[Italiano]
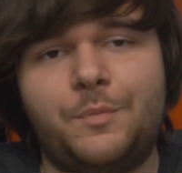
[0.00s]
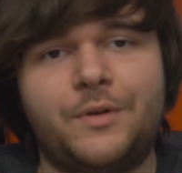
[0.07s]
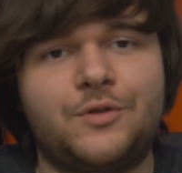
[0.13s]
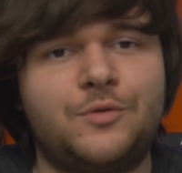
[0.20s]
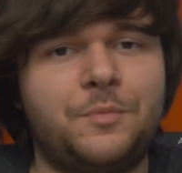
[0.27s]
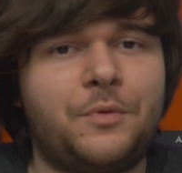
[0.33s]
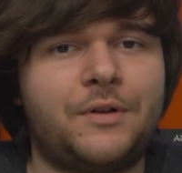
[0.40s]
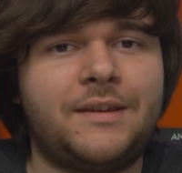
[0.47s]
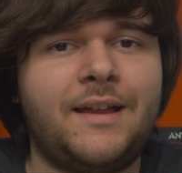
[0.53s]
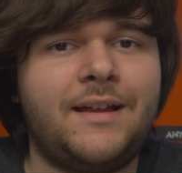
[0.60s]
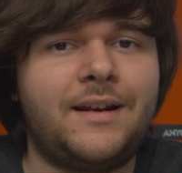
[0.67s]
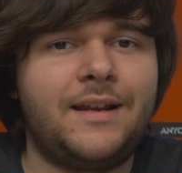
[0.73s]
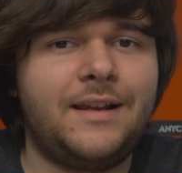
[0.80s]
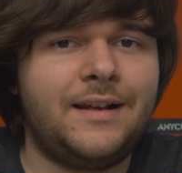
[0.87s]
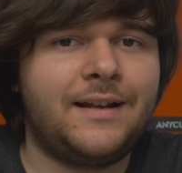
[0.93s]
per
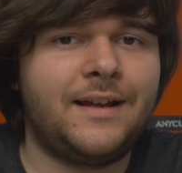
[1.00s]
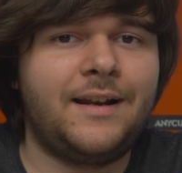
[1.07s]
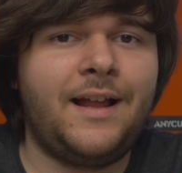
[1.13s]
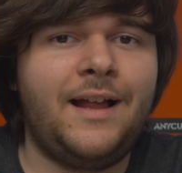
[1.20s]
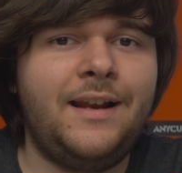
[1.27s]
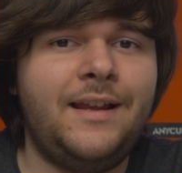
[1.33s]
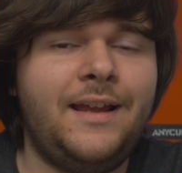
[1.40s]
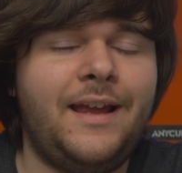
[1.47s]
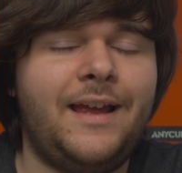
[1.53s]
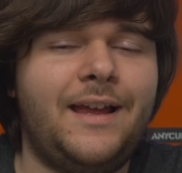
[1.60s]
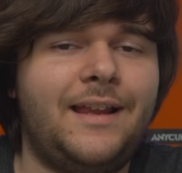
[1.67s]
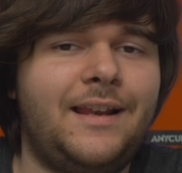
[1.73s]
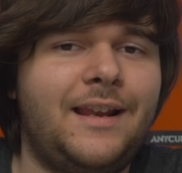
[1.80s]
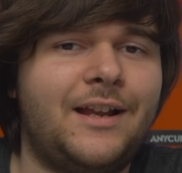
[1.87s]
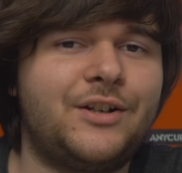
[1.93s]
supportare il canale
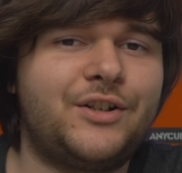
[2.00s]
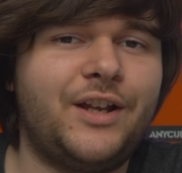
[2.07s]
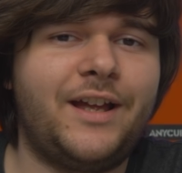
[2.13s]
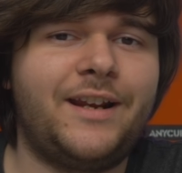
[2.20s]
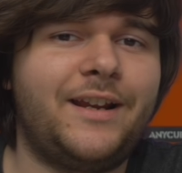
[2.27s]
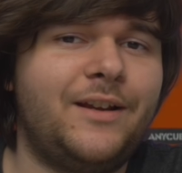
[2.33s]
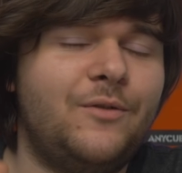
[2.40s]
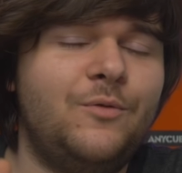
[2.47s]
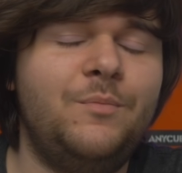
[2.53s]
è lasciare